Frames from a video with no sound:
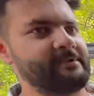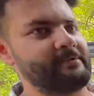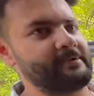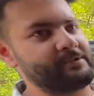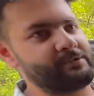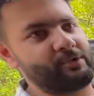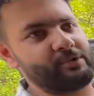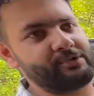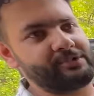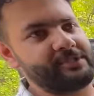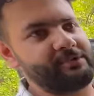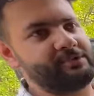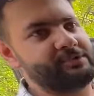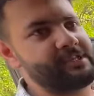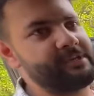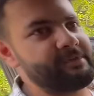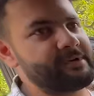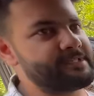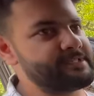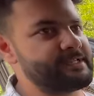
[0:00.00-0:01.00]
है बस कॉस्टिंग
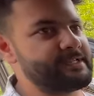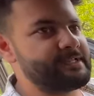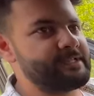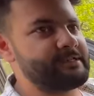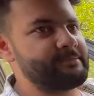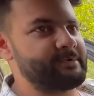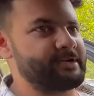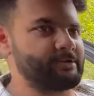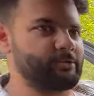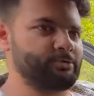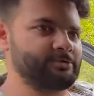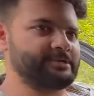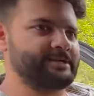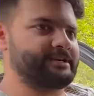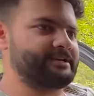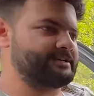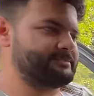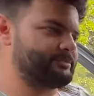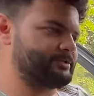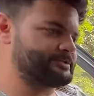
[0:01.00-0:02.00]
उसकी बढ़ जाएगी पर हो
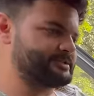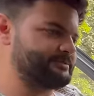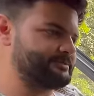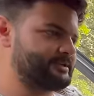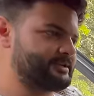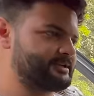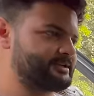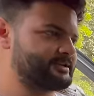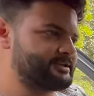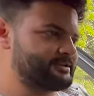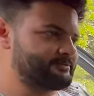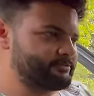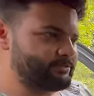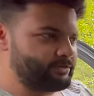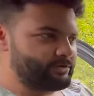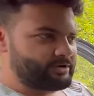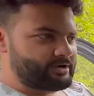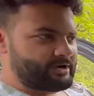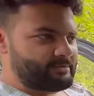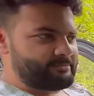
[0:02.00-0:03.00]
जाएगा पॉसिबल है
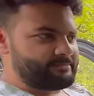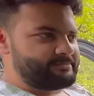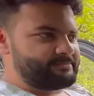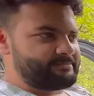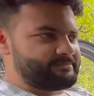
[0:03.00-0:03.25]
वो हम हो